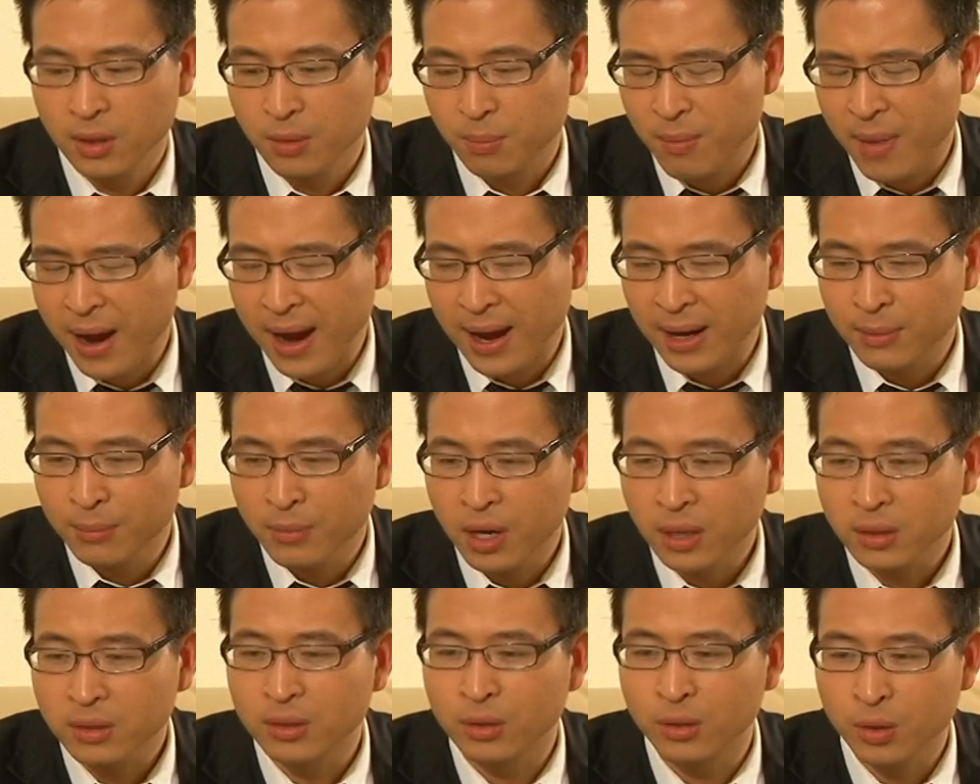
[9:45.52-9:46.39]
ba anh
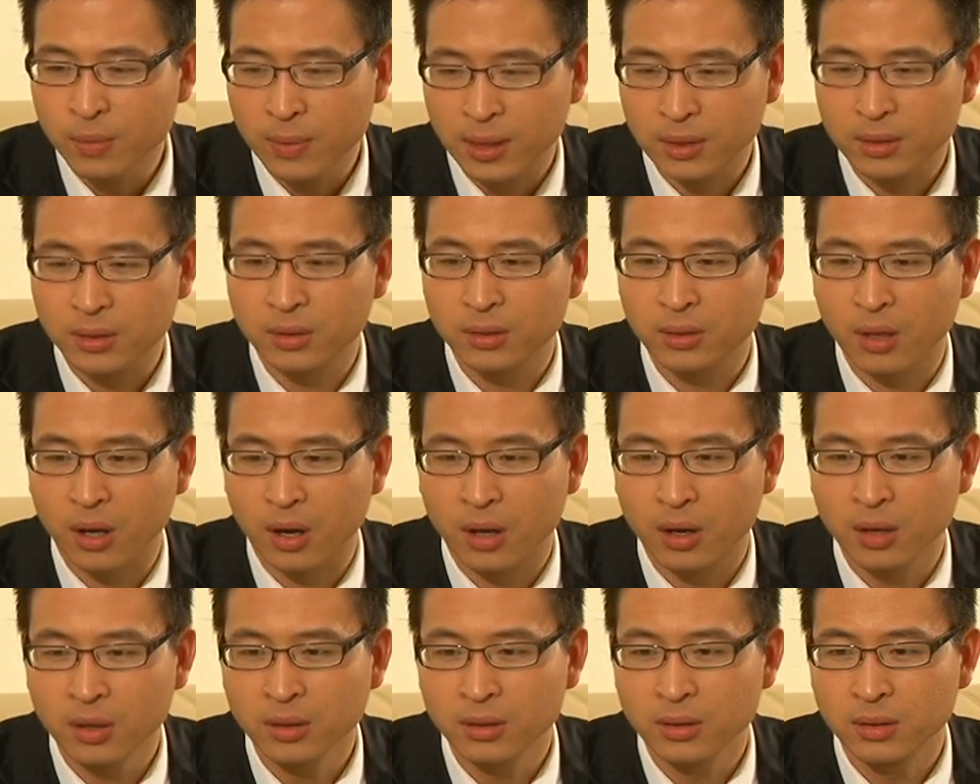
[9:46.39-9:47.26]
mất từ lúc anh còn
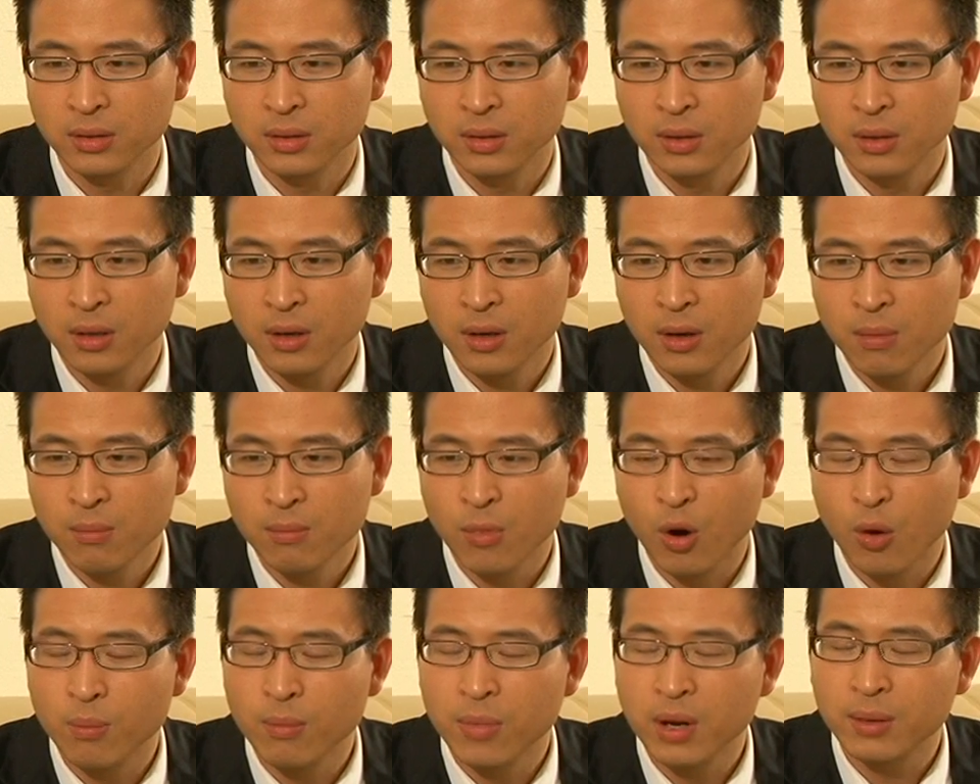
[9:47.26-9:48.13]
nhỏ
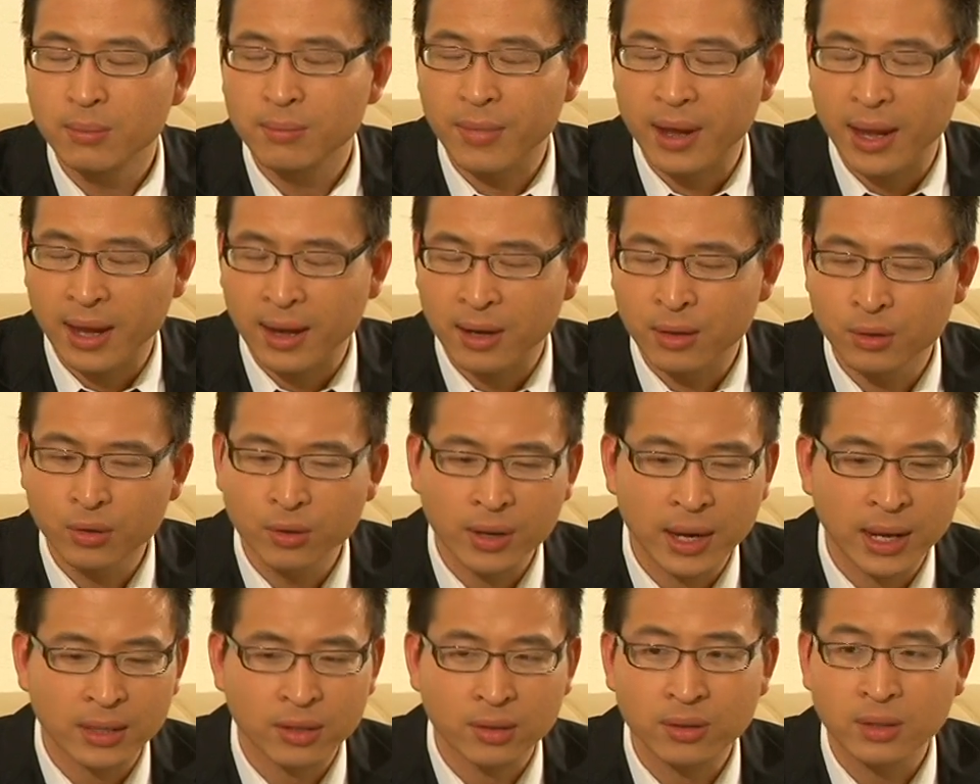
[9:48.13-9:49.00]
một mình mẹ nuôi
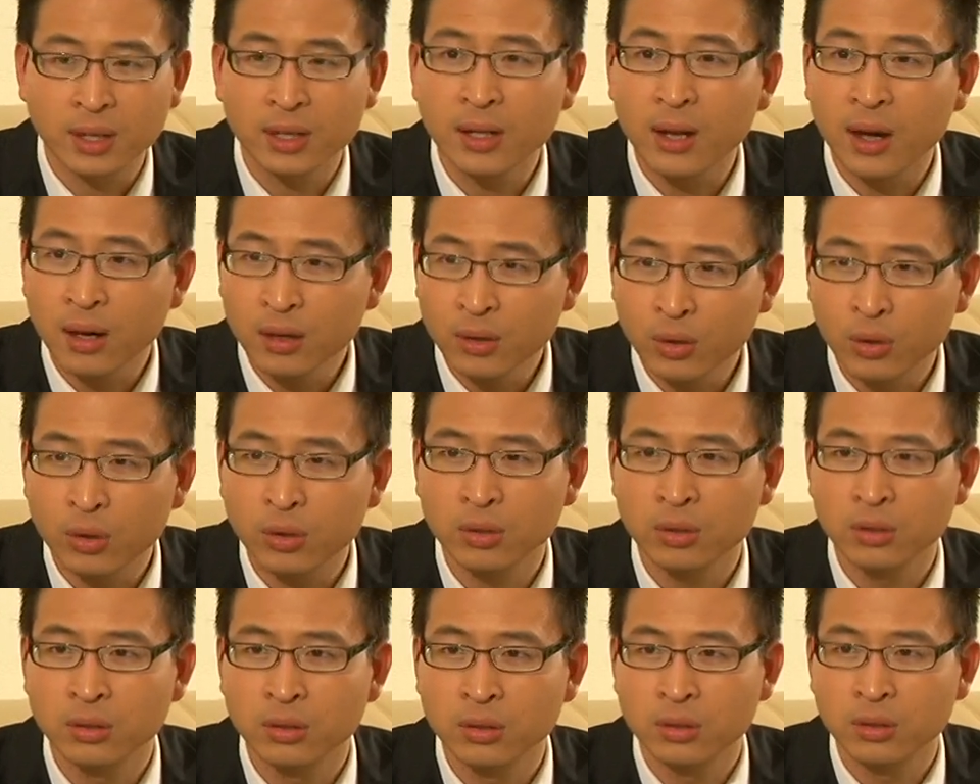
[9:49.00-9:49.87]
anh cho tới lớn
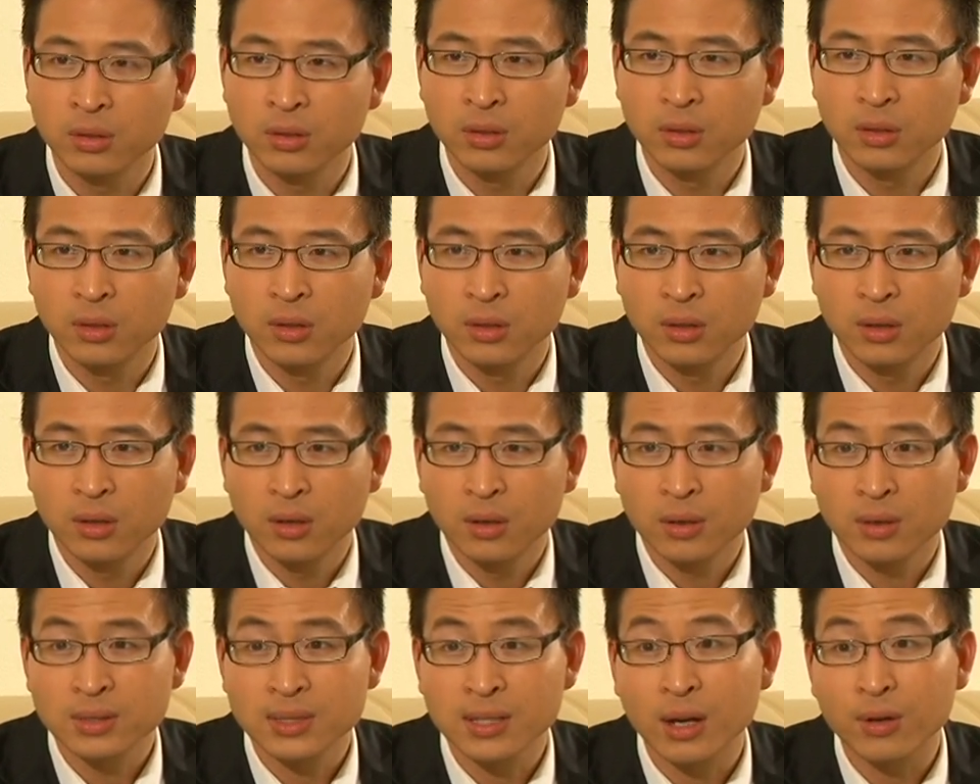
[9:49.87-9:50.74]
luôn
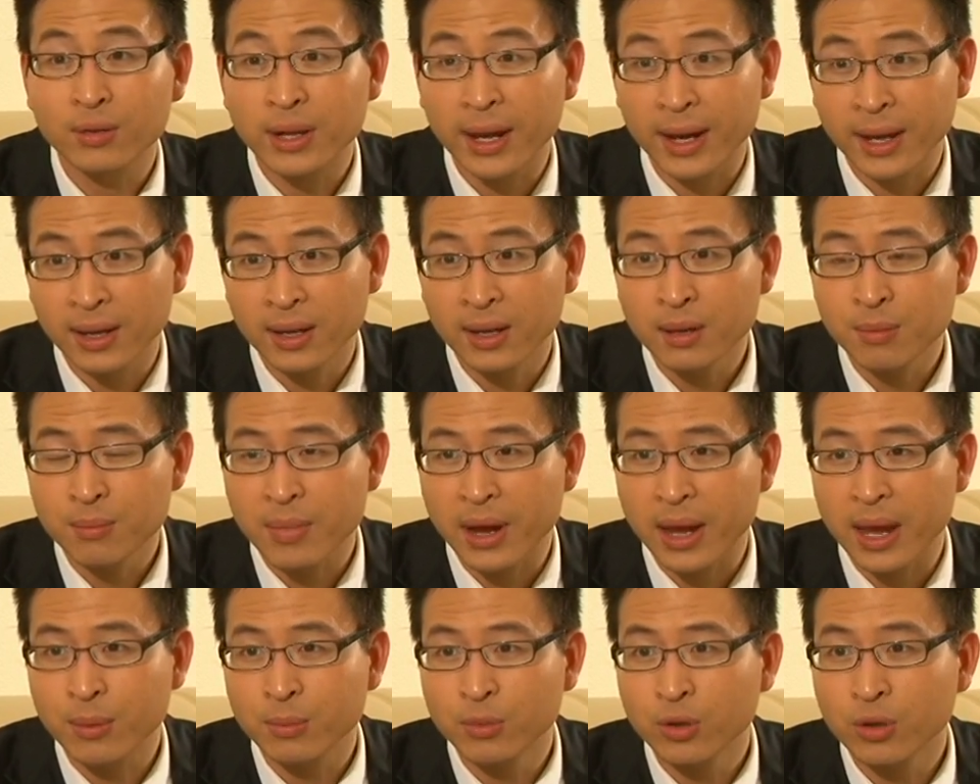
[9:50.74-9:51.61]
sau này á mà
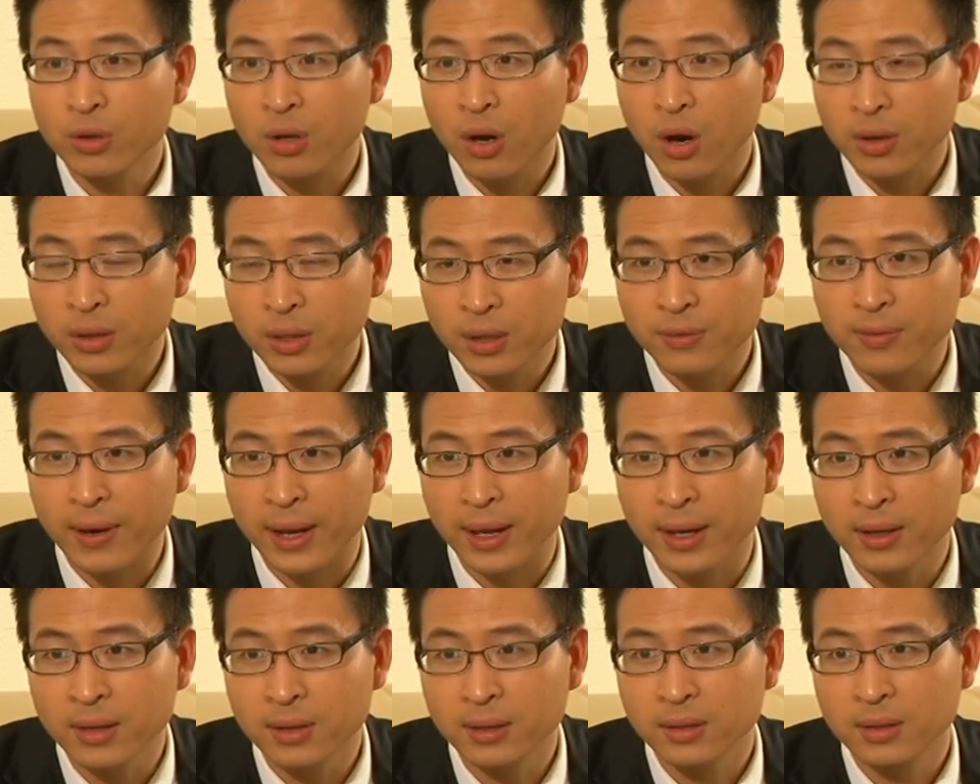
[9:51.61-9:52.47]
em nuôi con như
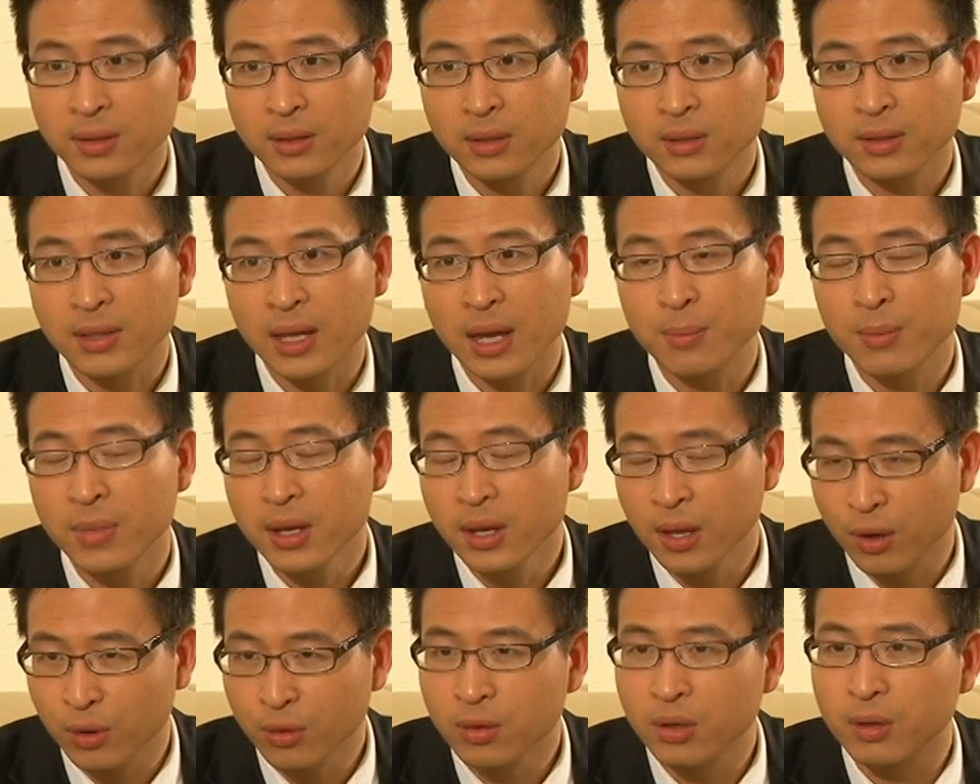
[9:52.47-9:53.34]
vậy á thì em mới
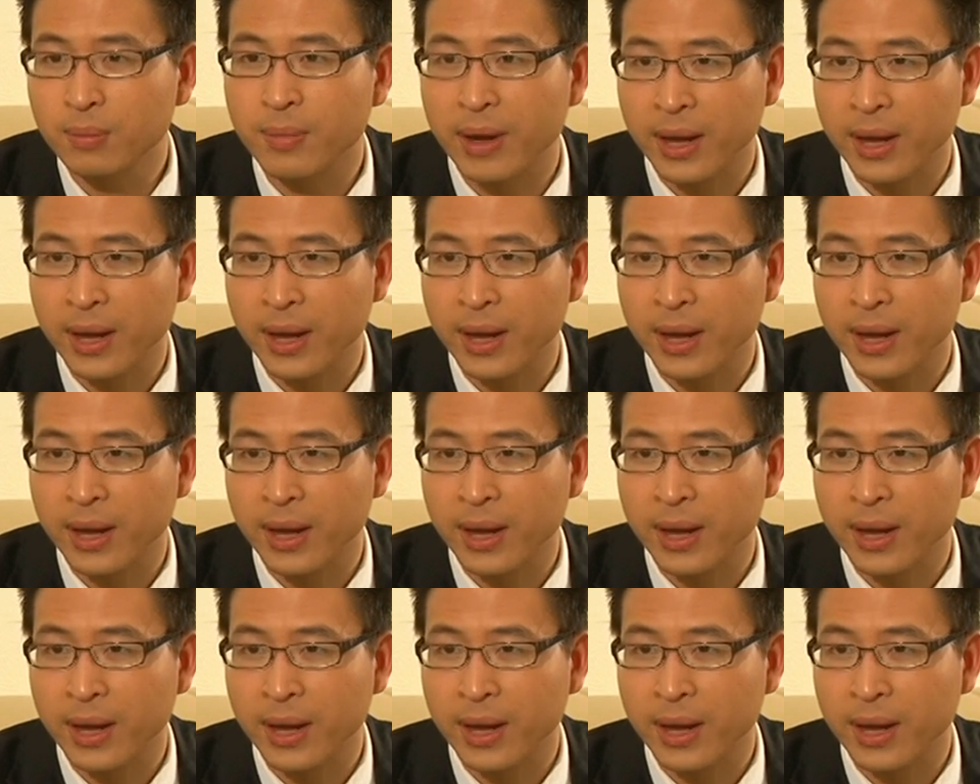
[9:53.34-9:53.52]
hiểu được